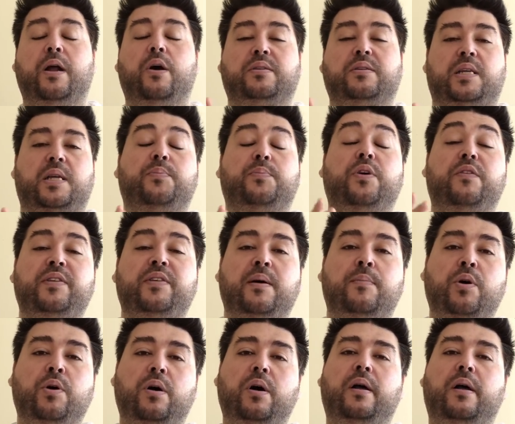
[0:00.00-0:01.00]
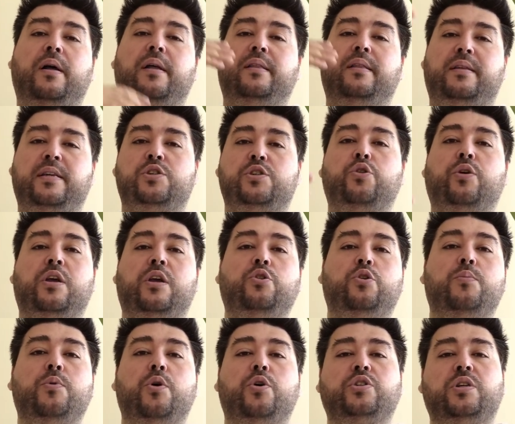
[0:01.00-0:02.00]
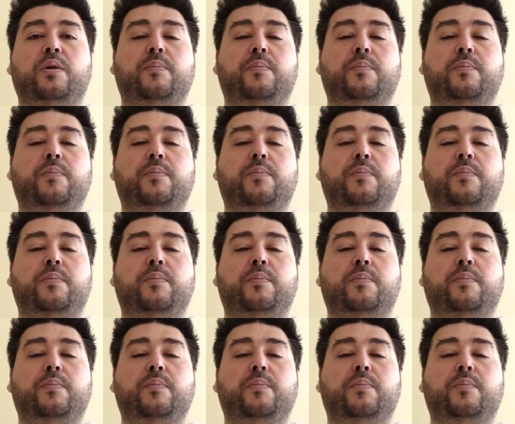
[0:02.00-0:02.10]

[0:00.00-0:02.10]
Alors ça dépend évidemment des scorings de manches,